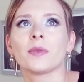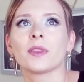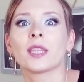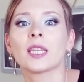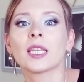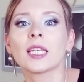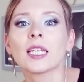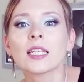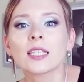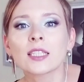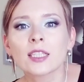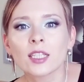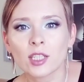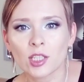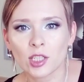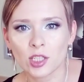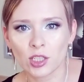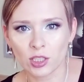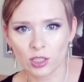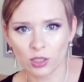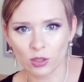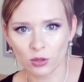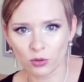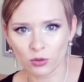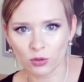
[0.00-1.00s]

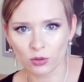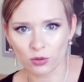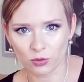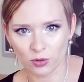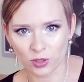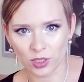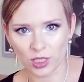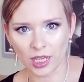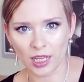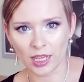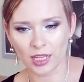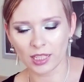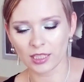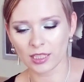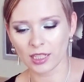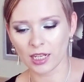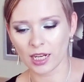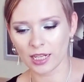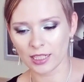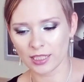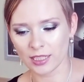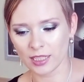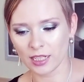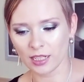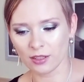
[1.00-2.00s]
тысячи лю людей
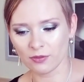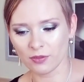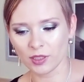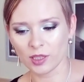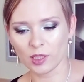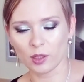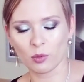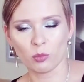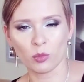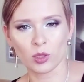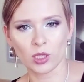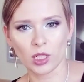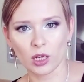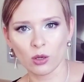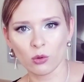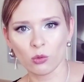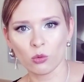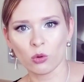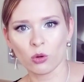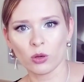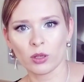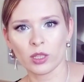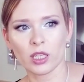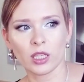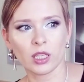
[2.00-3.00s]
находили в этом
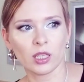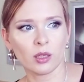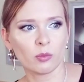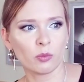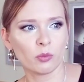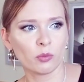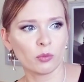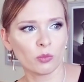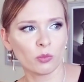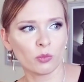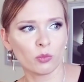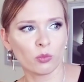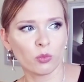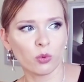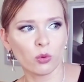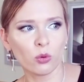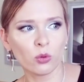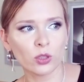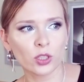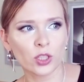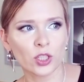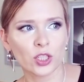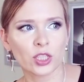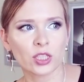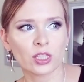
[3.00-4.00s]
молоко и
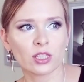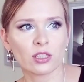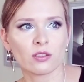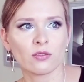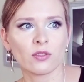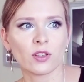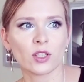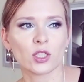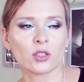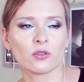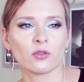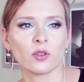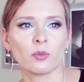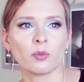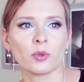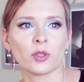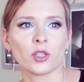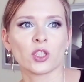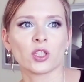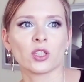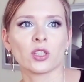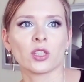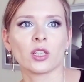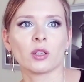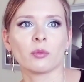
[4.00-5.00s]
булочки
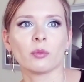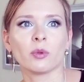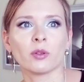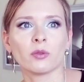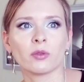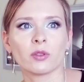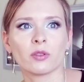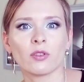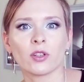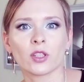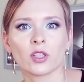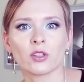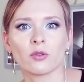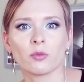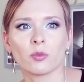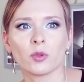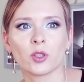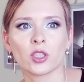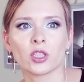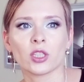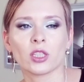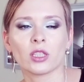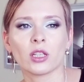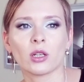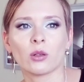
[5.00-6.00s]
свежевыпеченные,
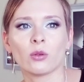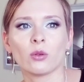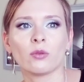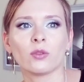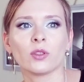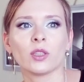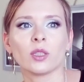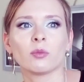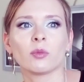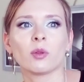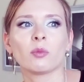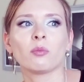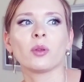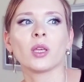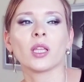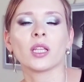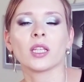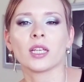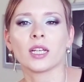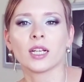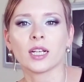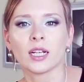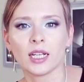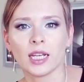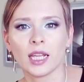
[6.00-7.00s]
свежевыпеченный такой вот именно
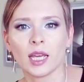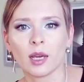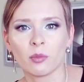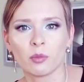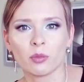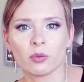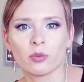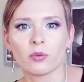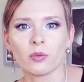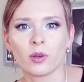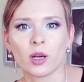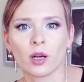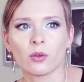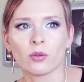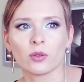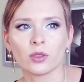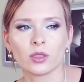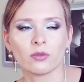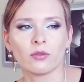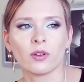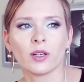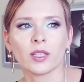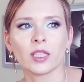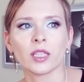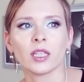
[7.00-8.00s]
белый хлеб,
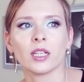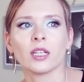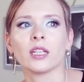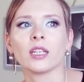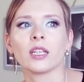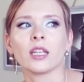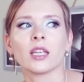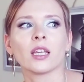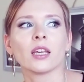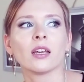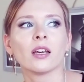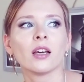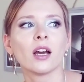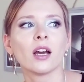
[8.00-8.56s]
какой-то ванильный.